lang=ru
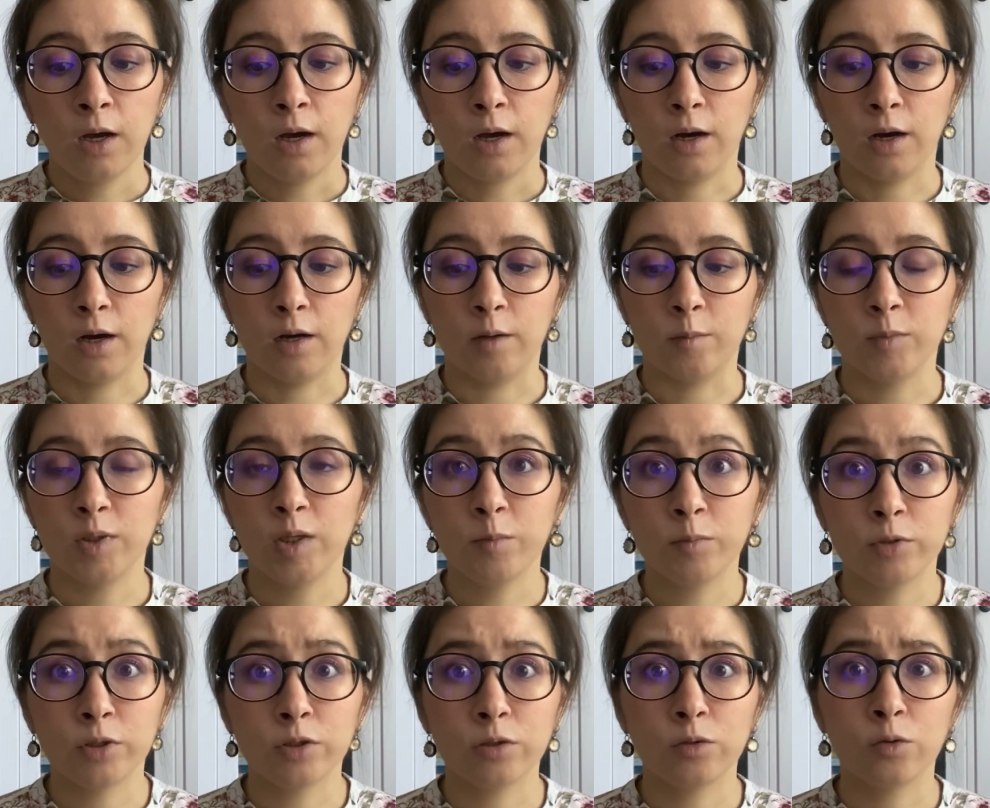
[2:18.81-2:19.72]
А, мне
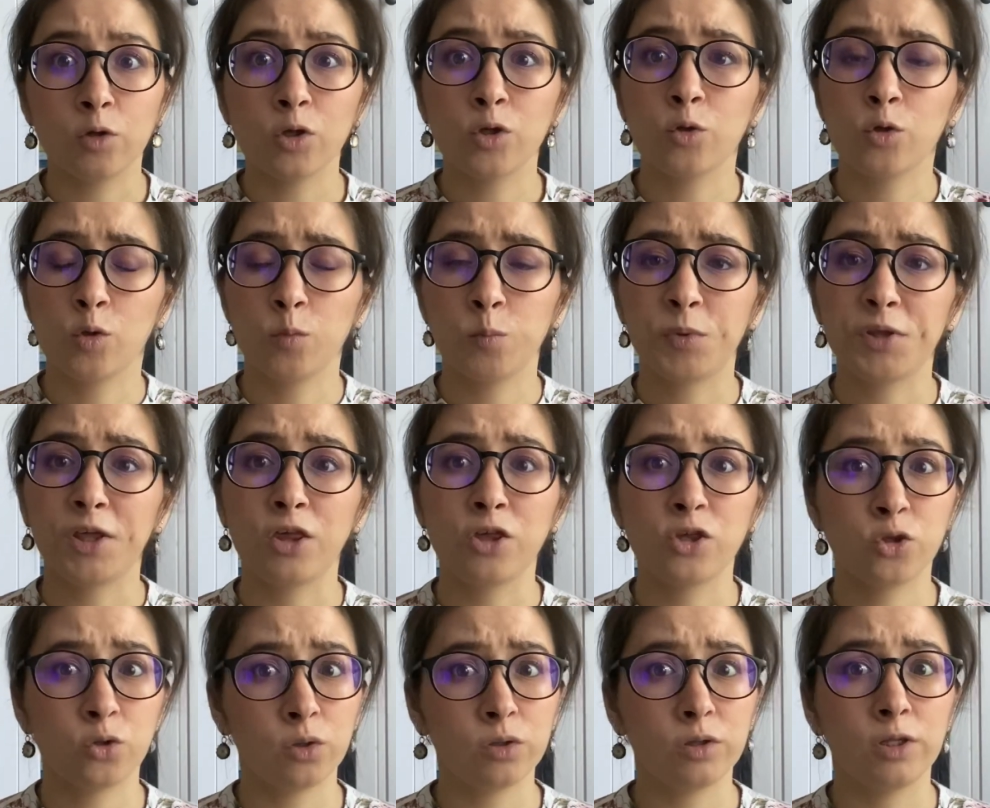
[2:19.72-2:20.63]
было сложно очень понять,
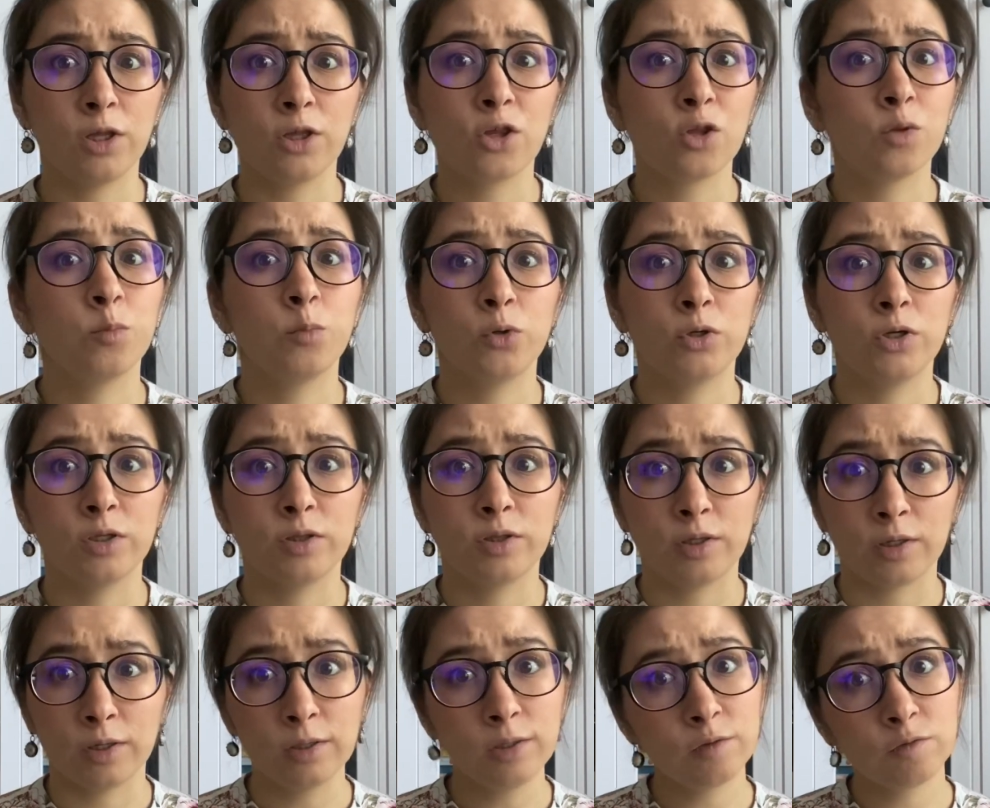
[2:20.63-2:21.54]
что значит более
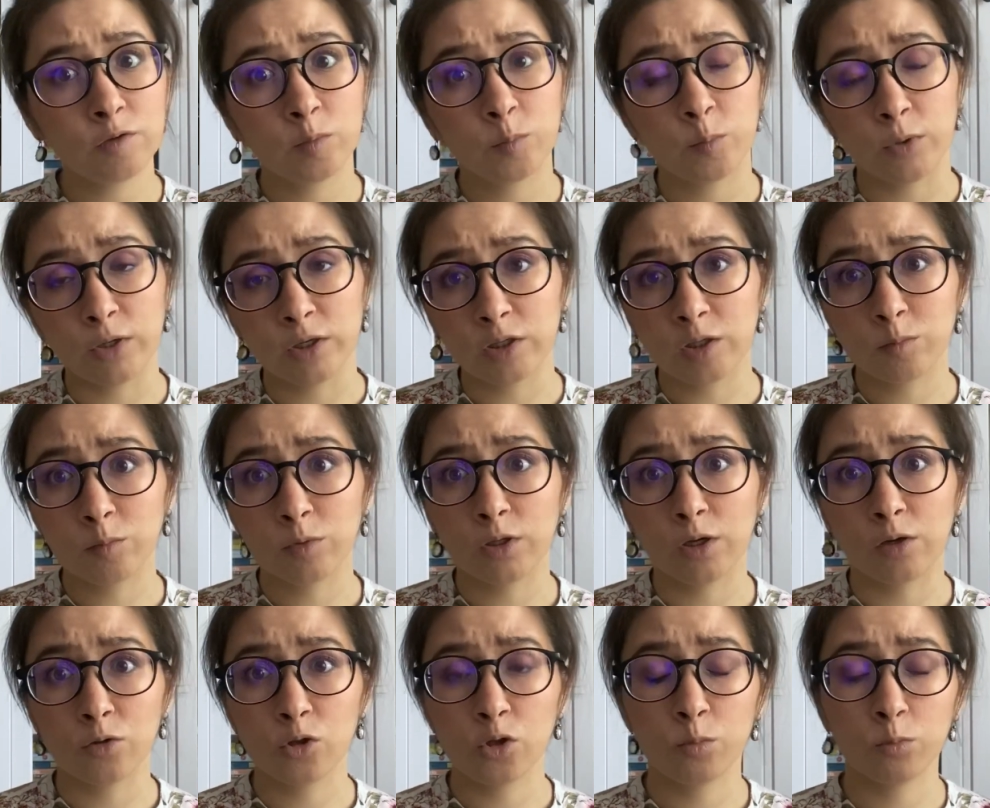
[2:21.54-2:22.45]
трендовый, поэтому
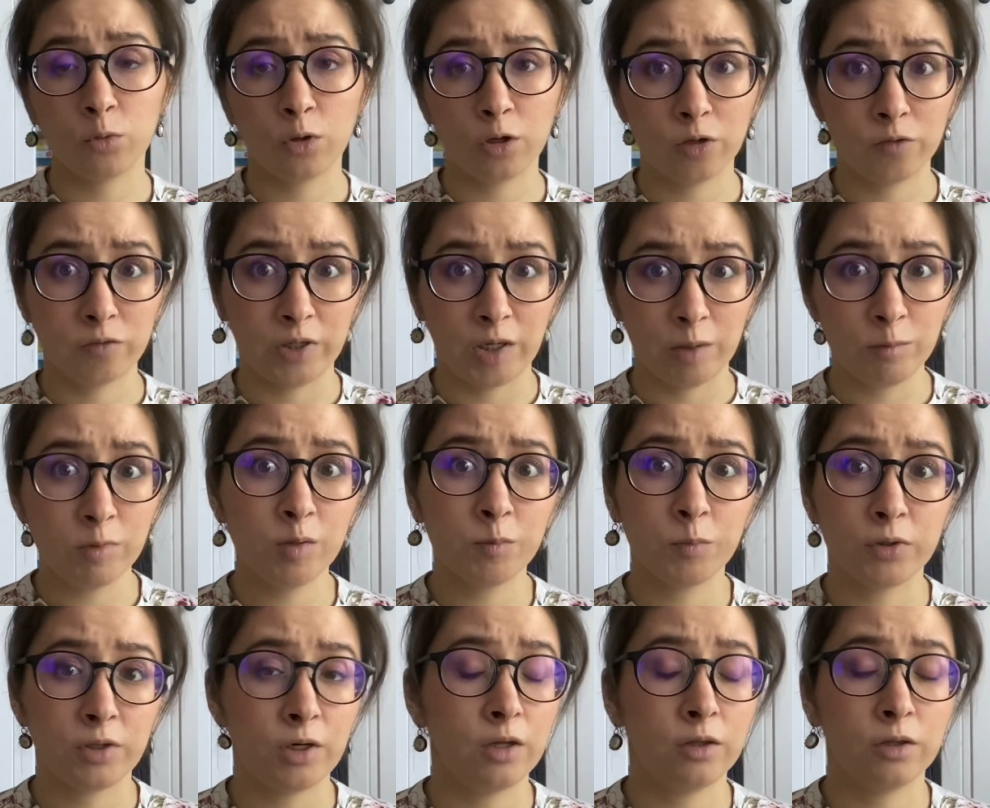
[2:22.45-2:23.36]
я очень много времени
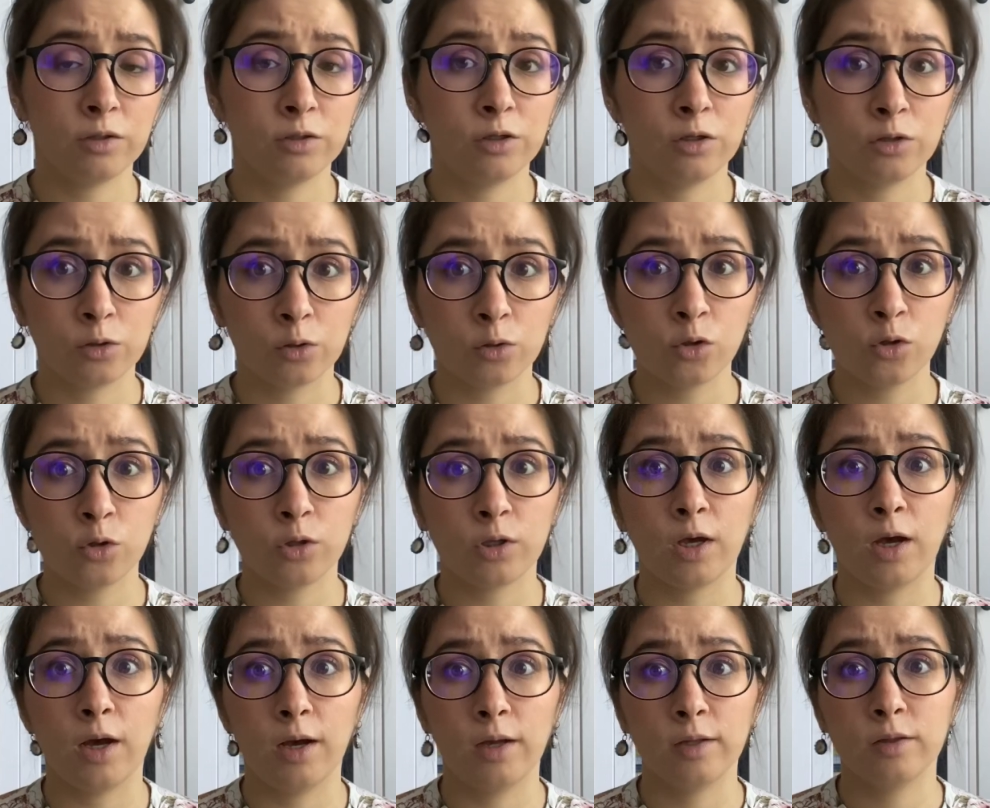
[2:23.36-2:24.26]
потратила на то, что
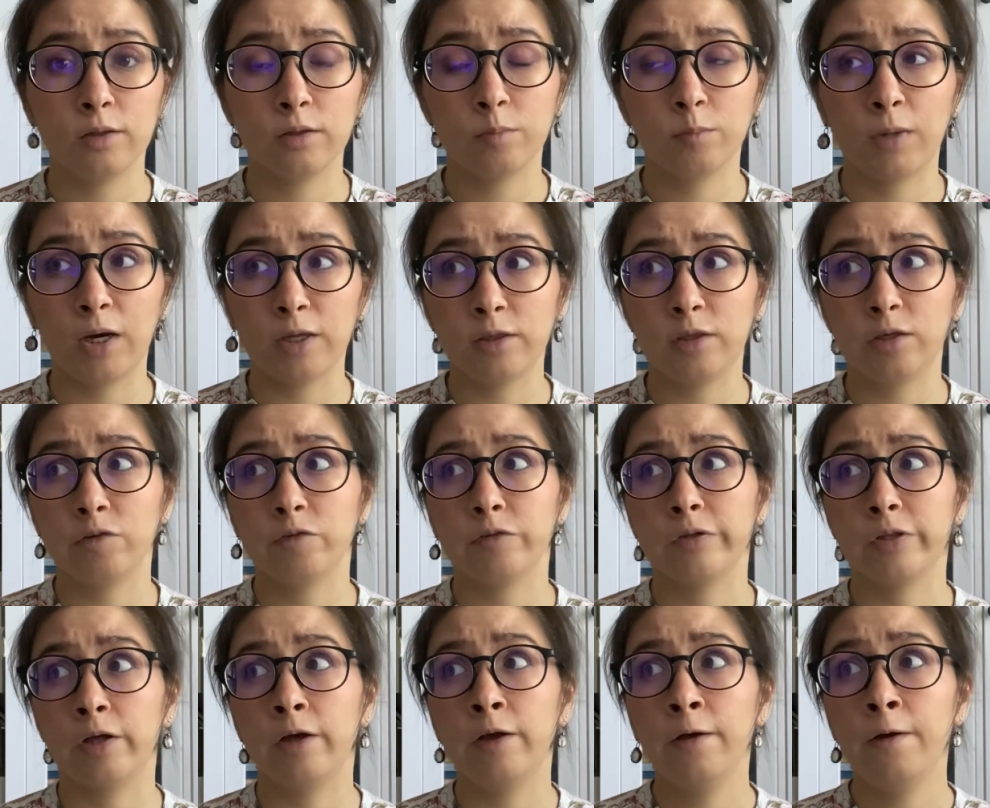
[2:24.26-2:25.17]
я
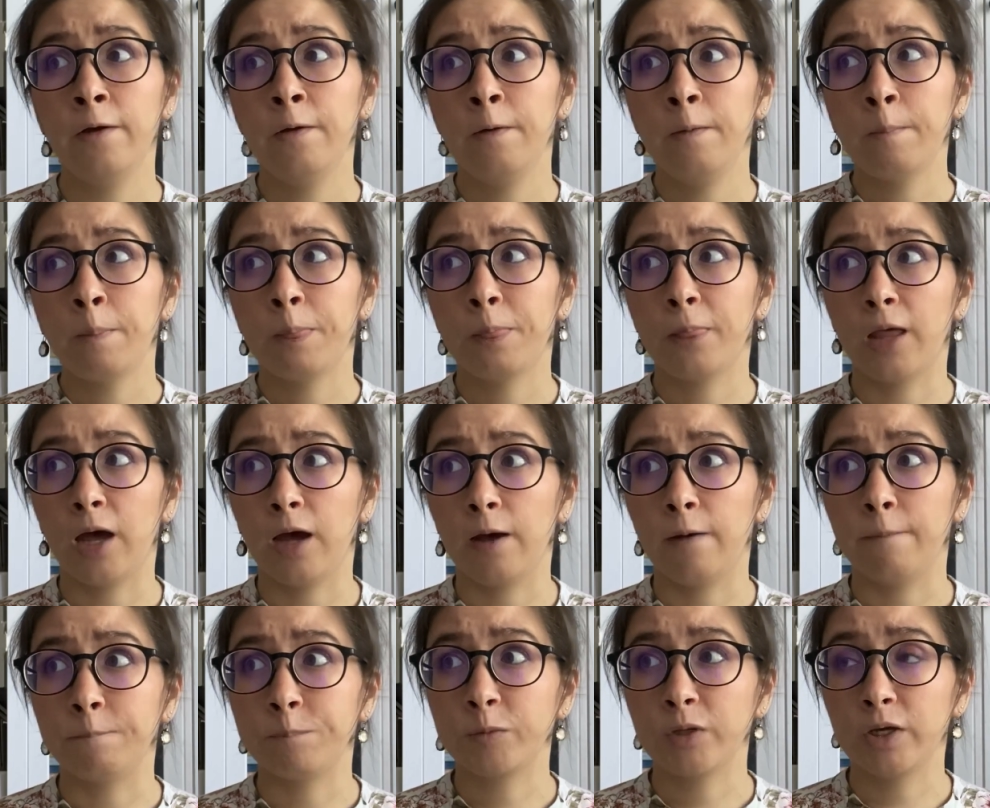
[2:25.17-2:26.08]
отсматривала
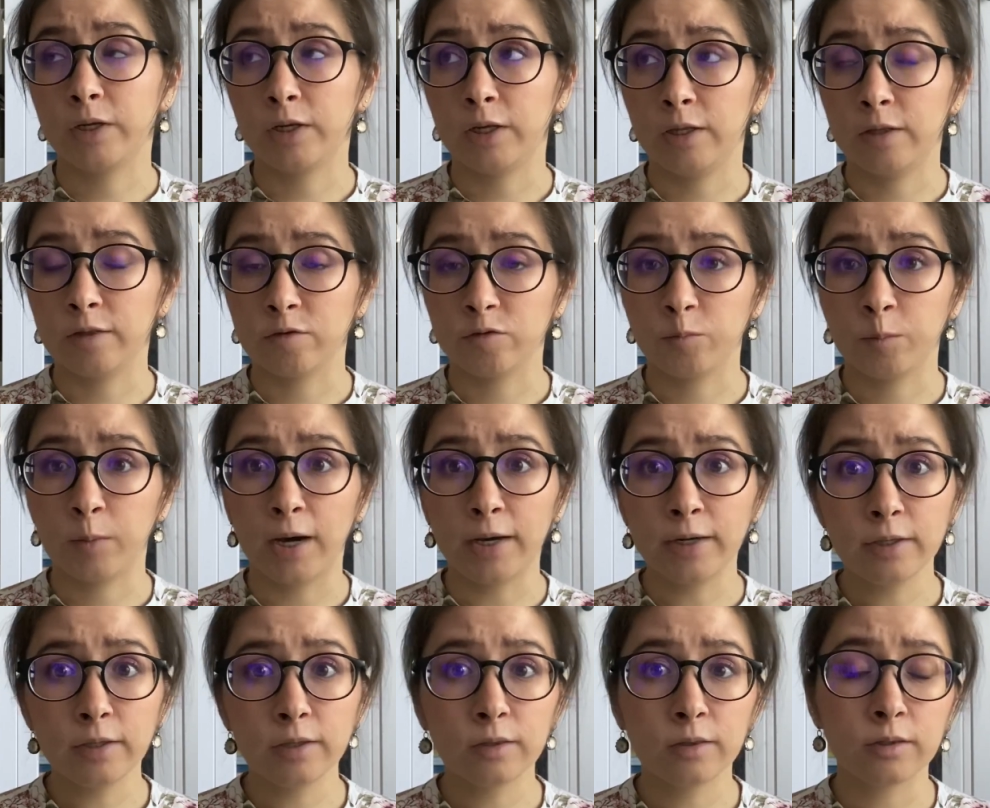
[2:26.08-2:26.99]
на
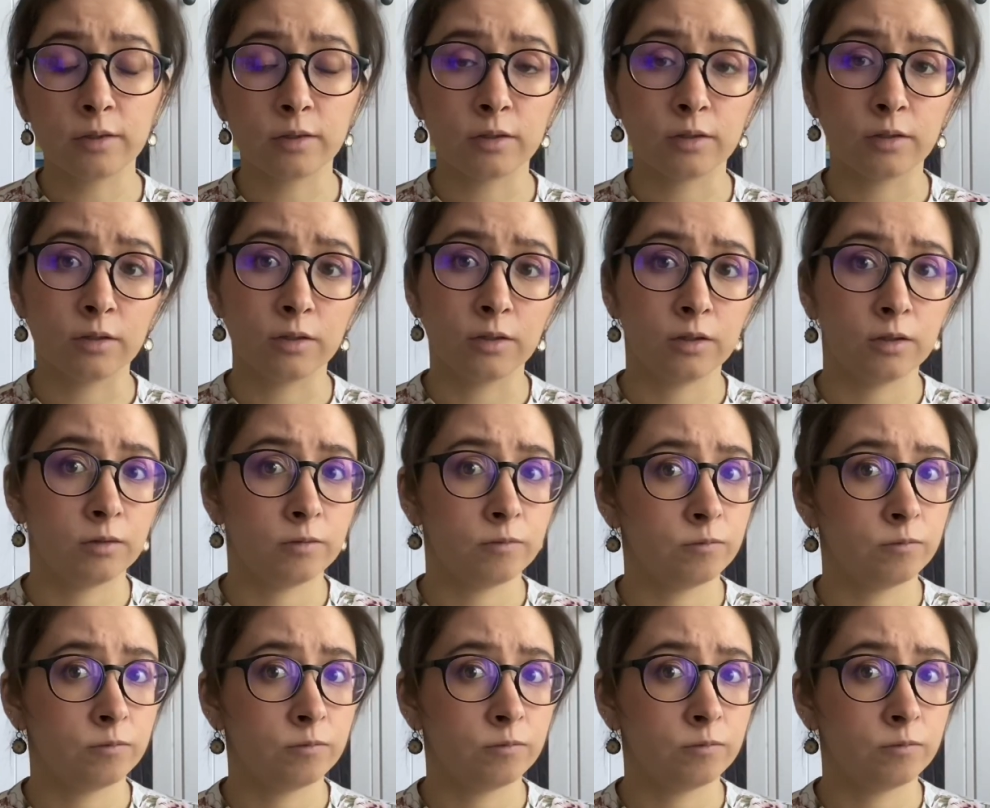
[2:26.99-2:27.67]
креатив-маркете